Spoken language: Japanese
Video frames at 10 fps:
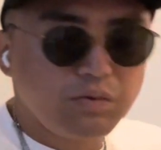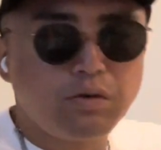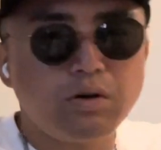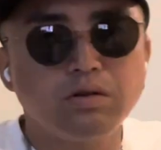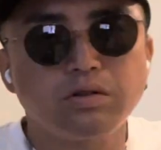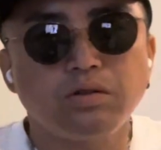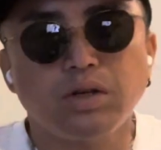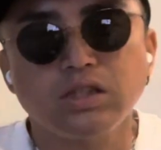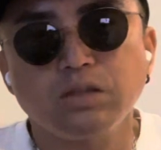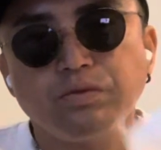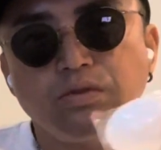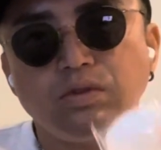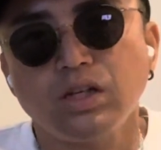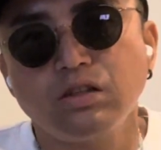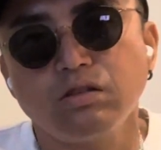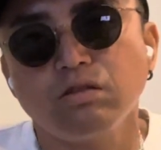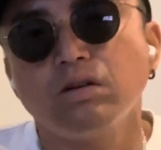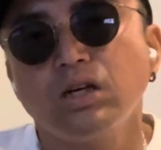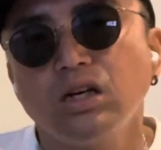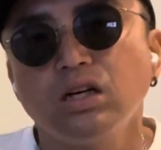フォークとかスプーンが来る
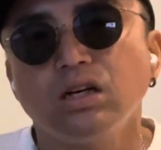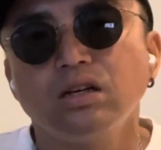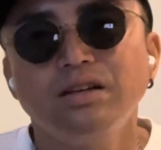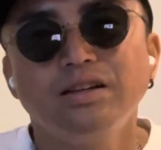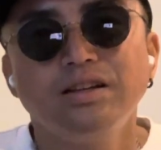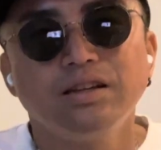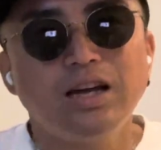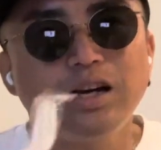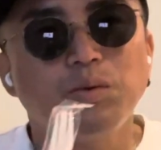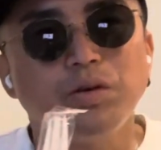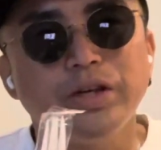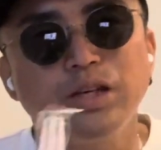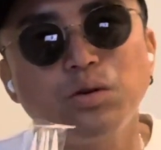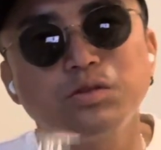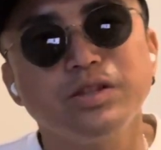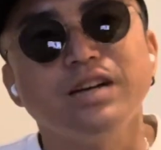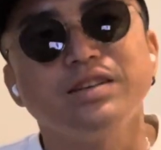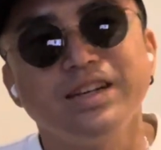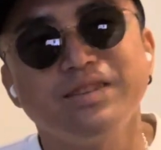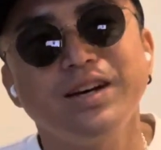のはなんかもう異国だよね
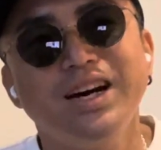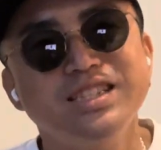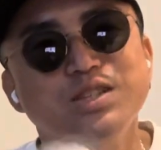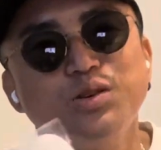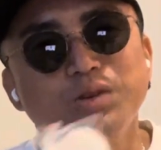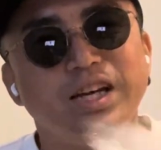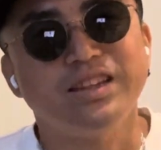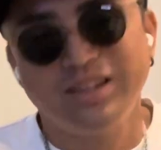箸来ないって